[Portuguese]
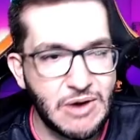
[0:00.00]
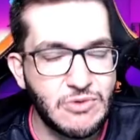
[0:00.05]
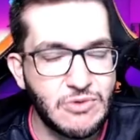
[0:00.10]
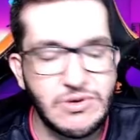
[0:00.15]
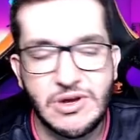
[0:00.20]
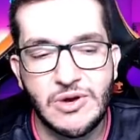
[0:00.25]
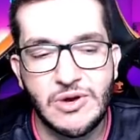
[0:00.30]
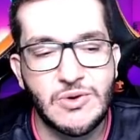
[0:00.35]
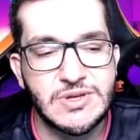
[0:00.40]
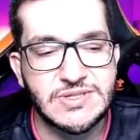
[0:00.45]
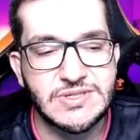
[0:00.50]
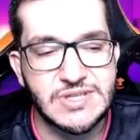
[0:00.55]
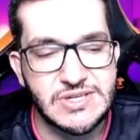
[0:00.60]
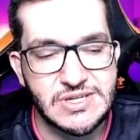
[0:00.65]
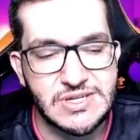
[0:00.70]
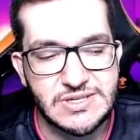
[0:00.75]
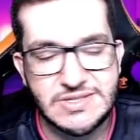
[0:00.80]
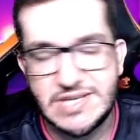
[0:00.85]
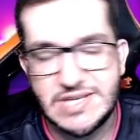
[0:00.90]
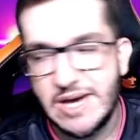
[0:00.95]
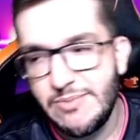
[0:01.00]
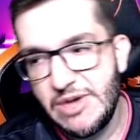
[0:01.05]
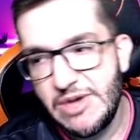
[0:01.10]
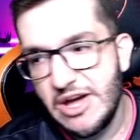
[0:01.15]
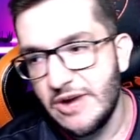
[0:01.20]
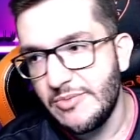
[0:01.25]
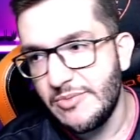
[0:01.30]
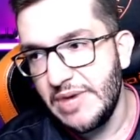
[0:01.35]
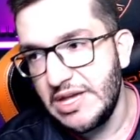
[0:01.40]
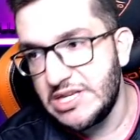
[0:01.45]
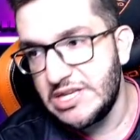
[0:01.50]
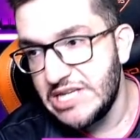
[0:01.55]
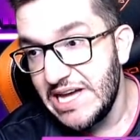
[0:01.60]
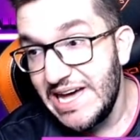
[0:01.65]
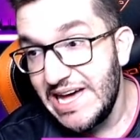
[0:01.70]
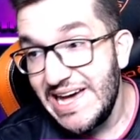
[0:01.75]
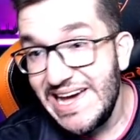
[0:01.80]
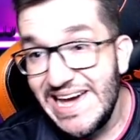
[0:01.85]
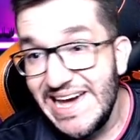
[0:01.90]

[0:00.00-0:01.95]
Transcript: A única coisa que a gente sabe realmente